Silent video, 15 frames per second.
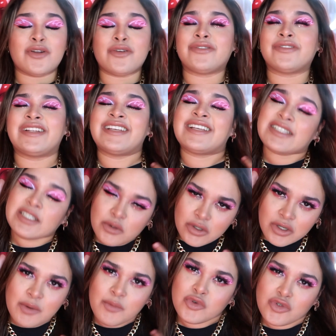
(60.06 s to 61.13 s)
pero les
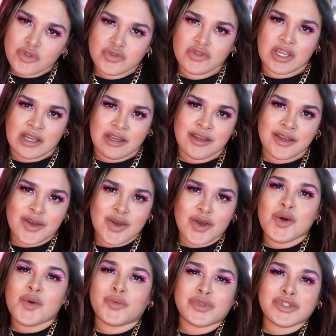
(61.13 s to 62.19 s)
aseguro que muchos sí.
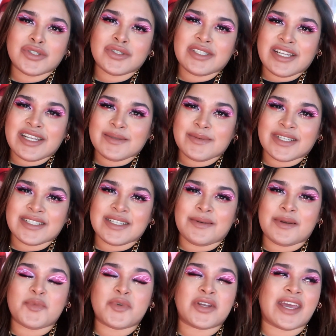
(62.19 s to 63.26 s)
Muchos sí les van a
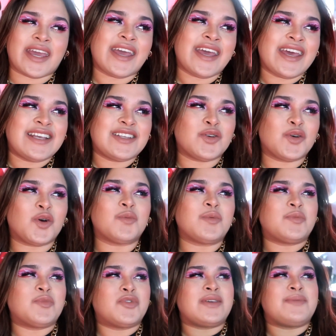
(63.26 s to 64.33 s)
servir porque son
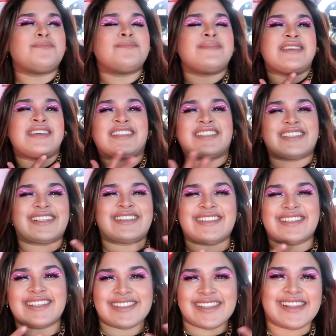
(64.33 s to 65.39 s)
como muy mixtas
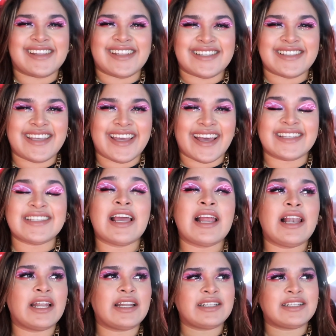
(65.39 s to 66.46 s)
estas tendencias.
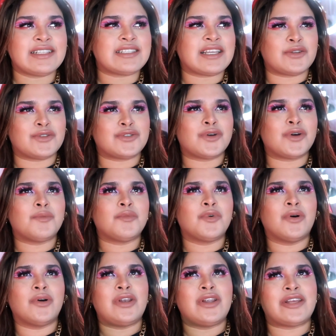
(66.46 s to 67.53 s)
La neta es que no son
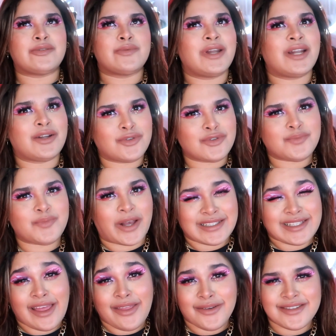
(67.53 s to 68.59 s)
como los veranos
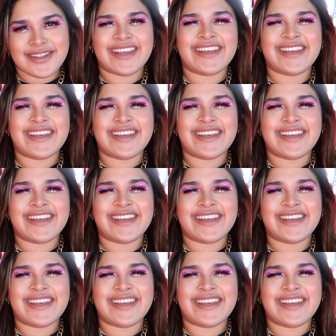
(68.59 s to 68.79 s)
pasados.